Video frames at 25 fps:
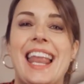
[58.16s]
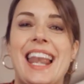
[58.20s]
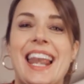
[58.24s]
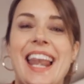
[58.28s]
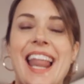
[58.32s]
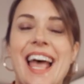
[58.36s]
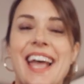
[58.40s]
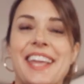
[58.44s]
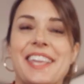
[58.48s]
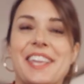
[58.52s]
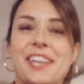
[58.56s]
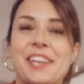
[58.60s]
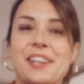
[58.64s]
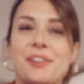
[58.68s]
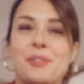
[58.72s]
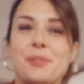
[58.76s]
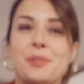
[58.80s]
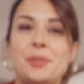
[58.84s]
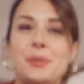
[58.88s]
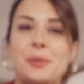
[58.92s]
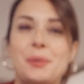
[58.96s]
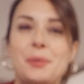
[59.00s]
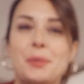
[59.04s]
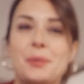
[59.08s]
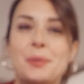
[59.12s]
L'ail et
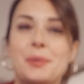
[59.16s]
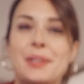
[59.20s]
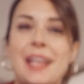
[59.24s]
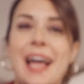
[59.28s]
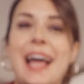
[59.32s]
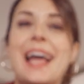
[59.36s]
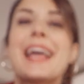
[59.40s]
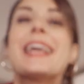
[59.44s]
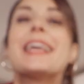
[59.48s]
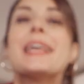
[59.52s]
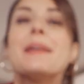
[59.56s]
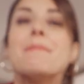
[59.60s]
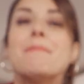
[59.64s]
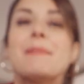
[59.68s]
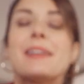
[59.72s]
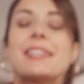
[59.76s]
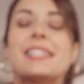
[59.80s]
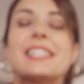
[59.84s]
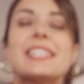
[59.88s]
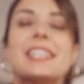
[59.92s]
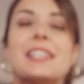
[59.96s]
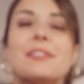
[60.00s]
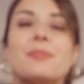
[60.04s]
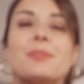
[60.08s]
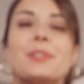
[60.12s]
l'oignon qu'on a
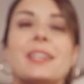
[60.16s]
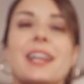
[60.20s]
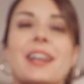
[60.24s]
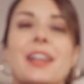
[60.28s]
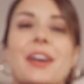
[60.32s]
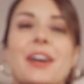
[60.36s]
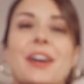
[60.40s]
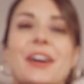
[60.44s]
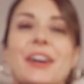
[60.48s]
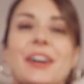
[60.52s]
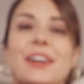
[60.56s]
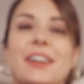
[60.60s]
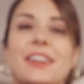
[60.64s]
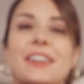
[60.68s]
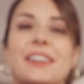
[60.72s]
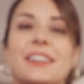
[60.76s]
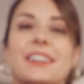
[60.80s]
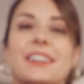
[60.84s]
émincé tout à l'heure.